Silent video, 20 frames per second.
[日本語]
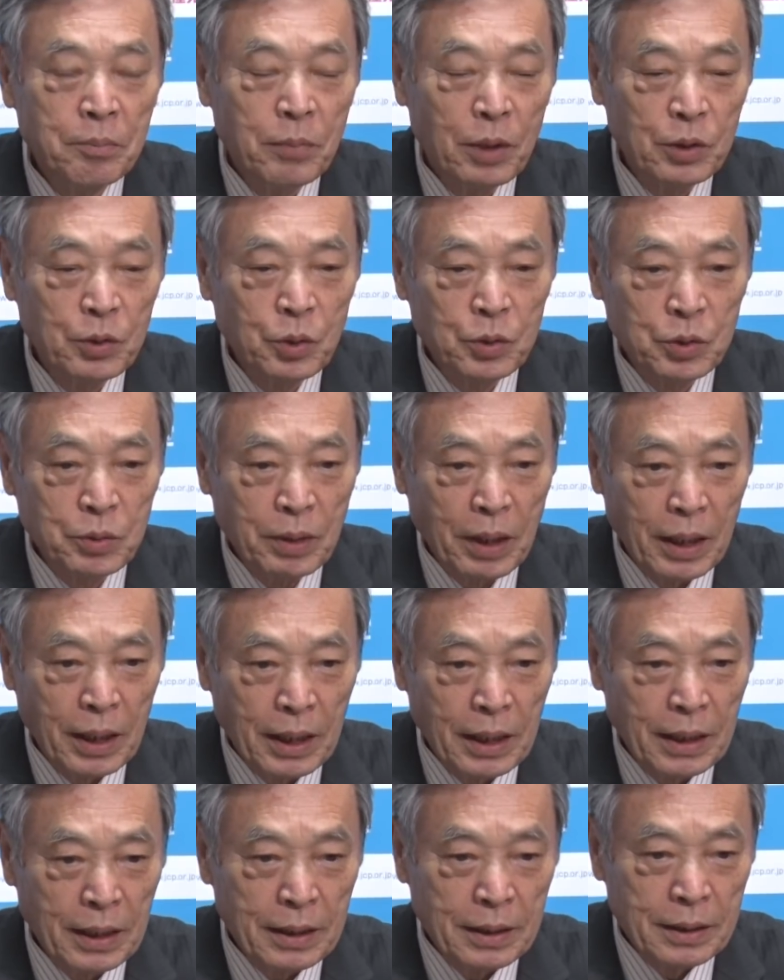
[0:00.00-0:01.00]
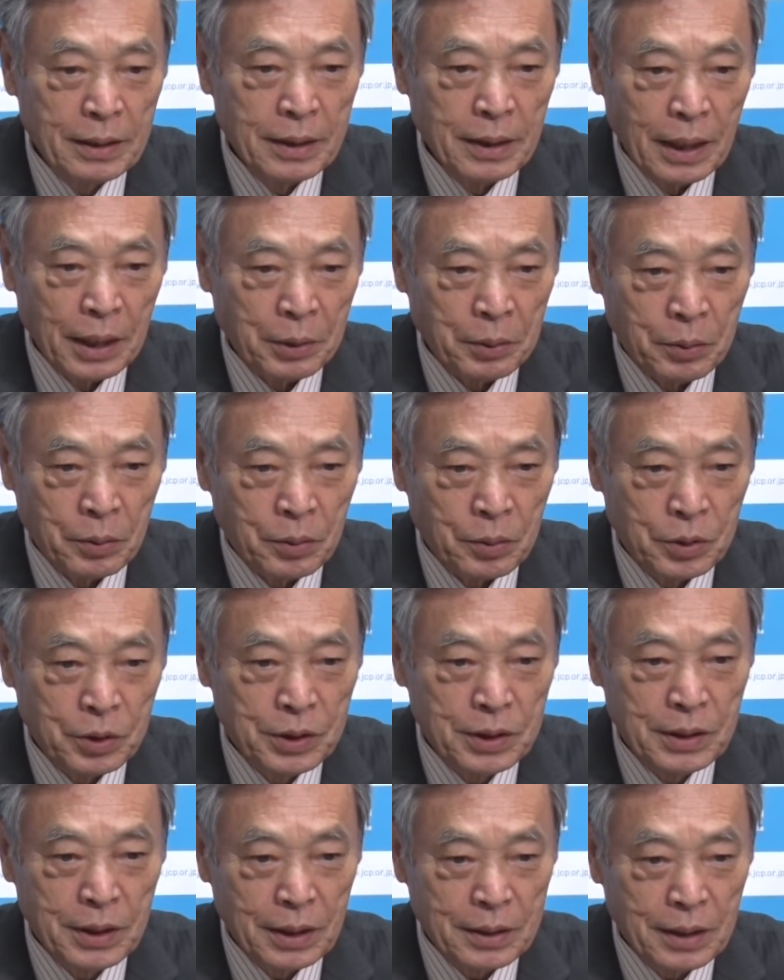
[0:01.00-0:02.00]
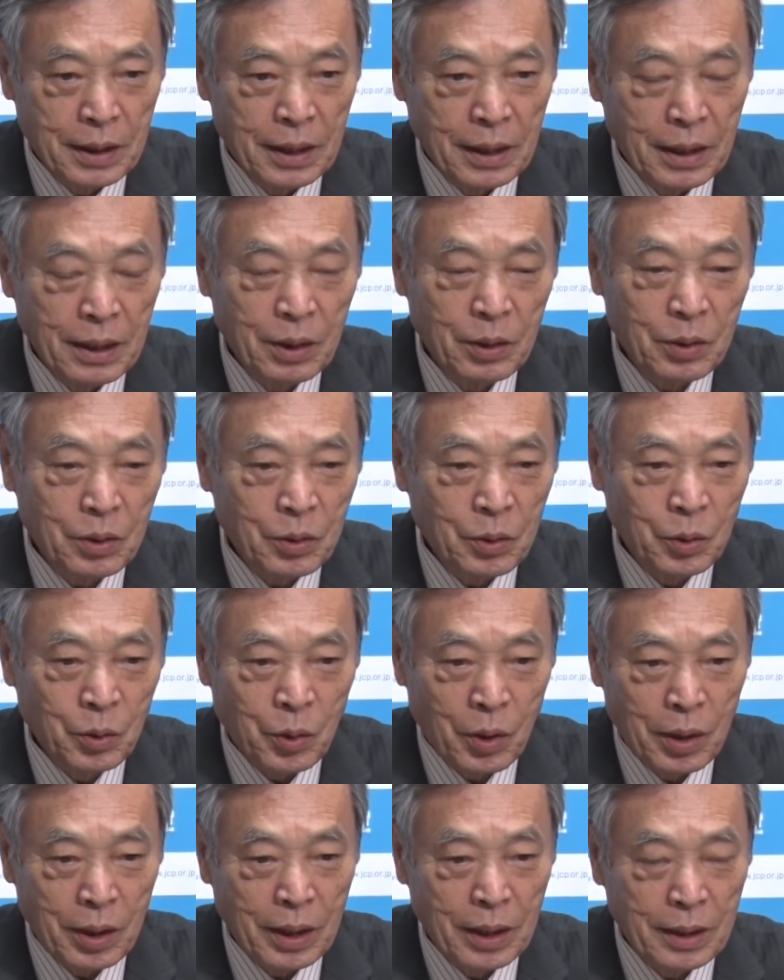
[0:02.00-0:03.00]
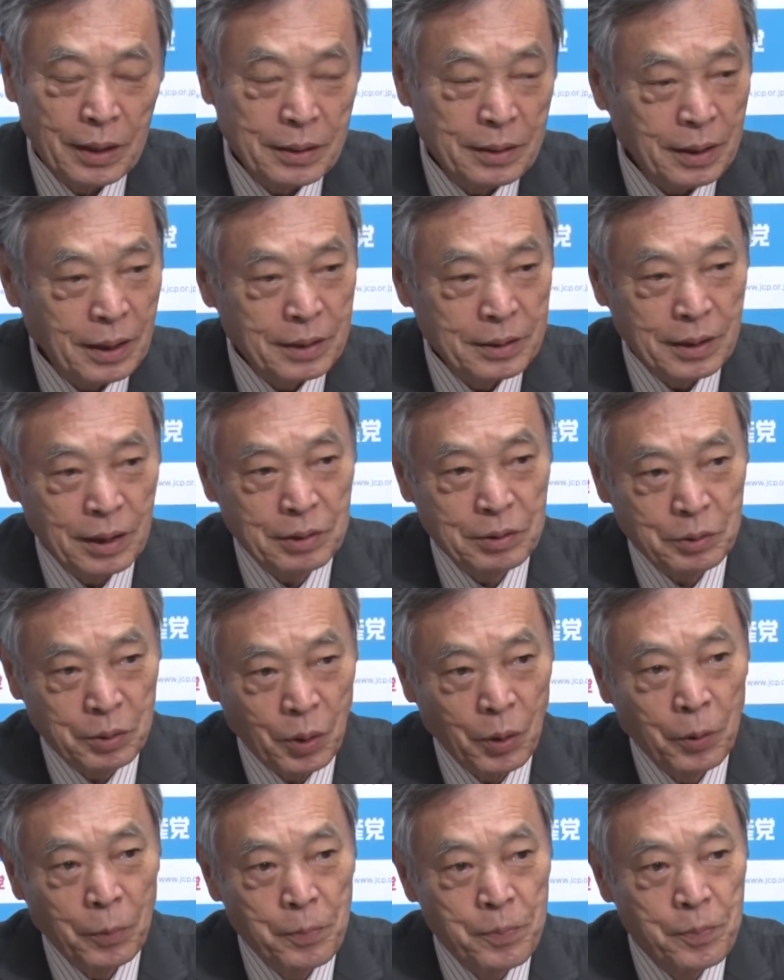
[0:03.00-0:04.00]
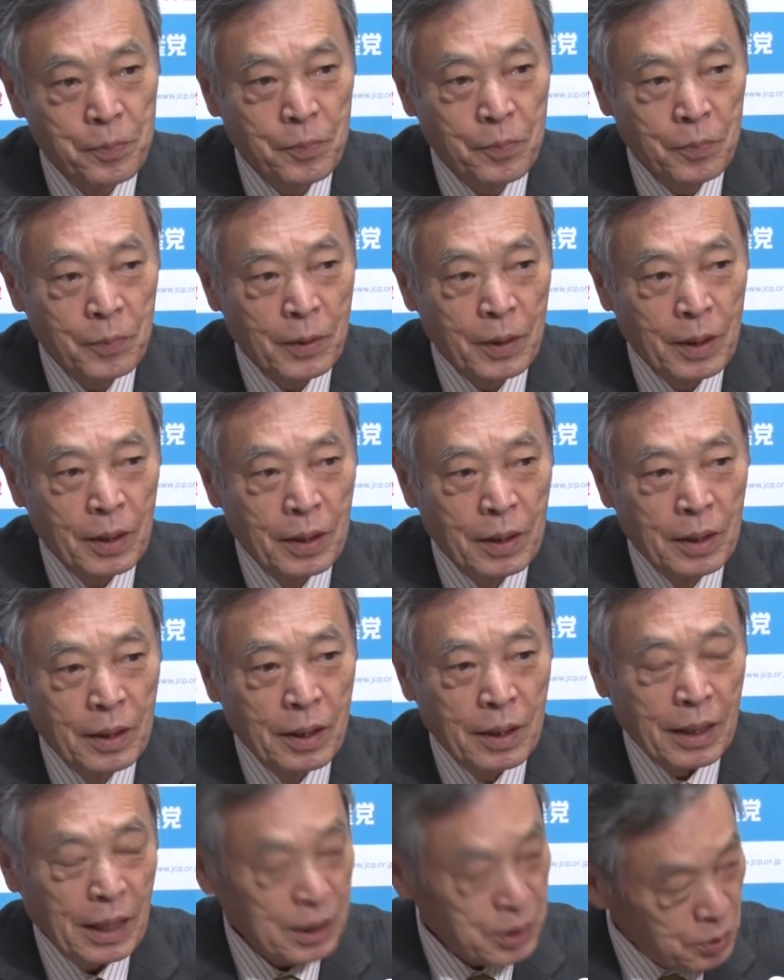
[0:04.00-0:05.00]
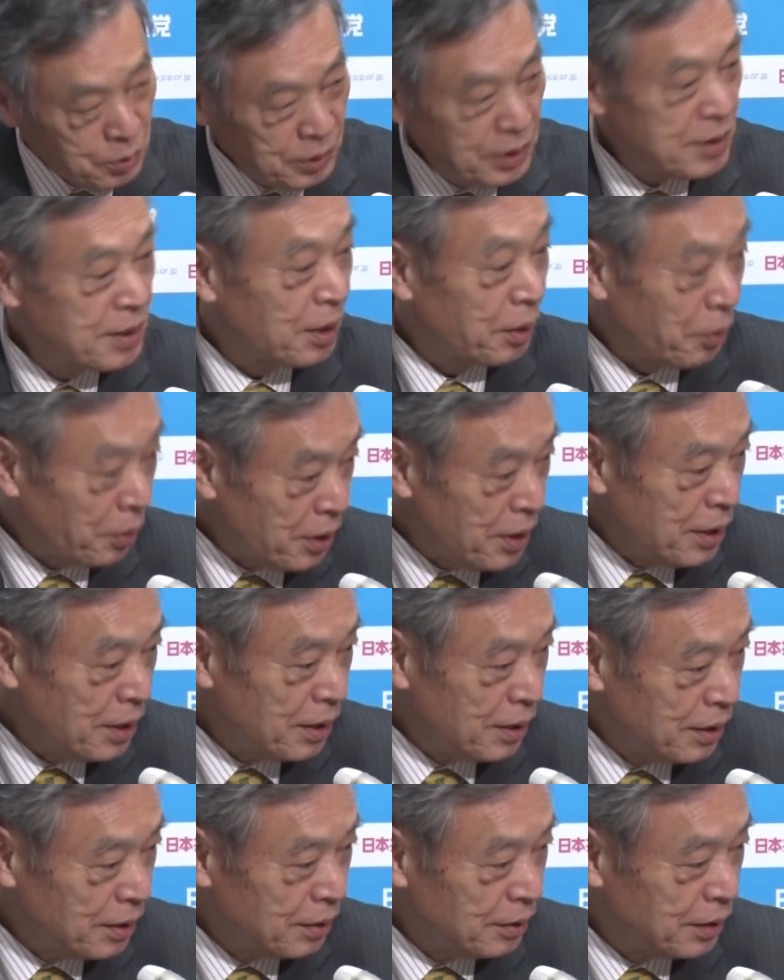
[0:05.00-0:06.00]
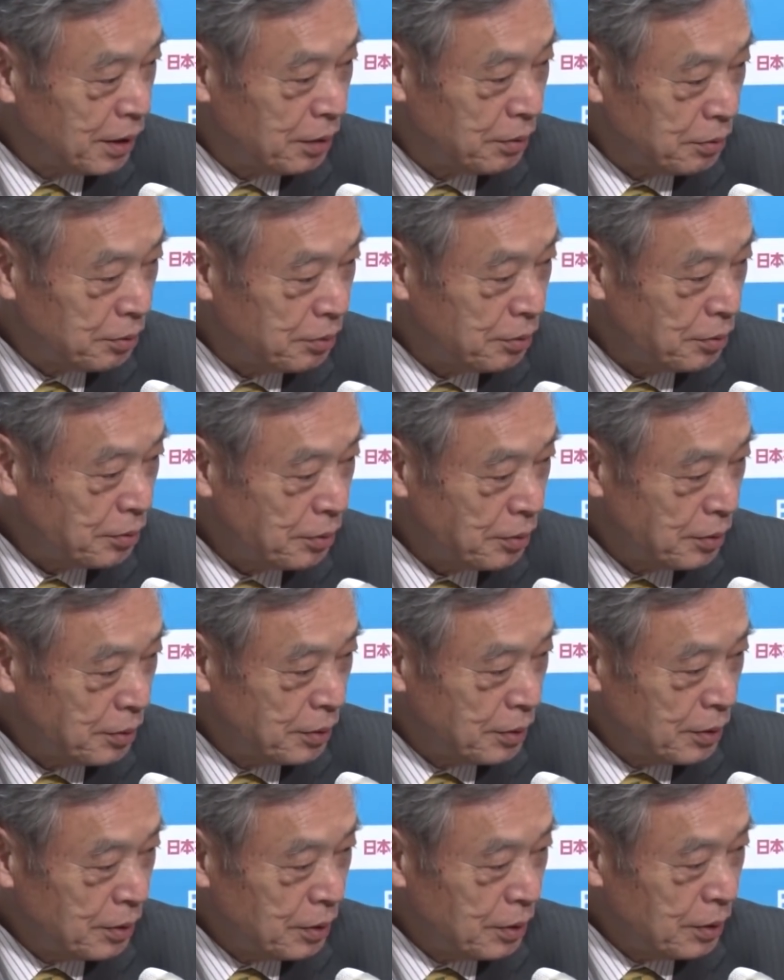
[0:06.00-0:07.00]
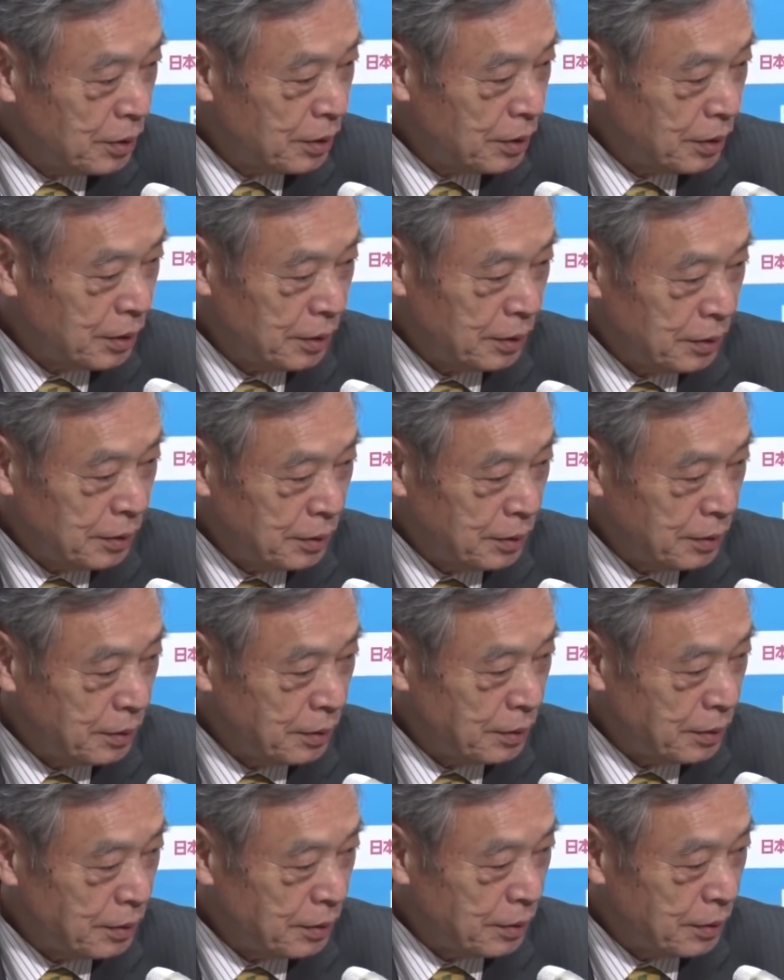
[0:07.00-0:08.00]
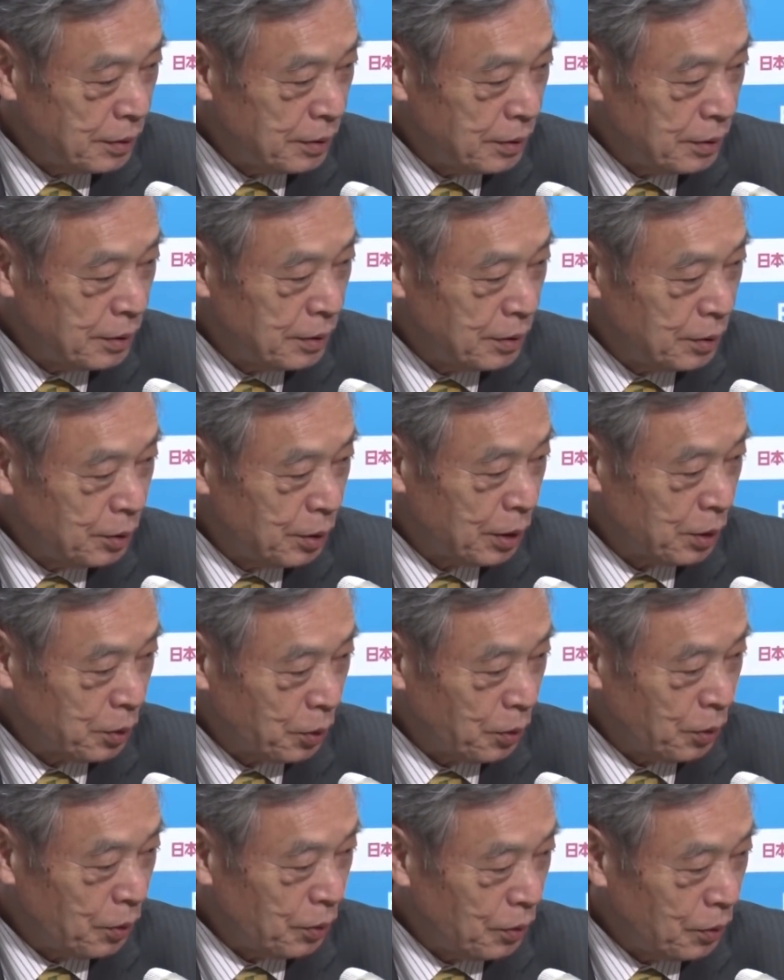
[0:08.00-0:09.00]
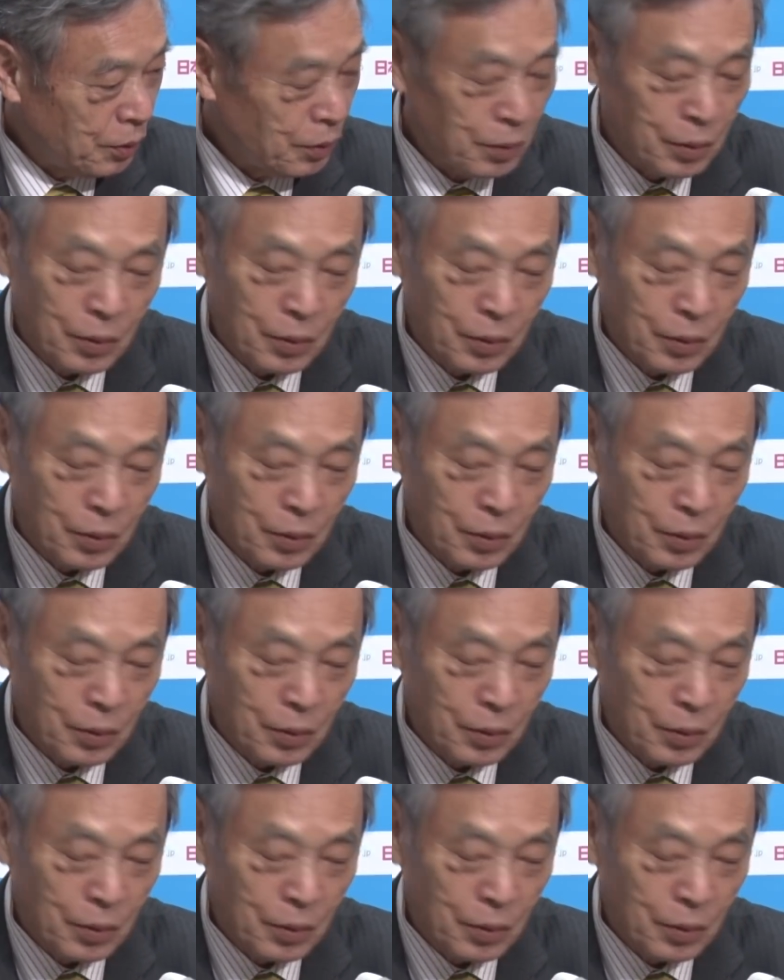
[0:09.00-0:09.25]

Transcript: まあ、1つはあの新型コロナ対策の過小ですけどね、政府、えー、与野党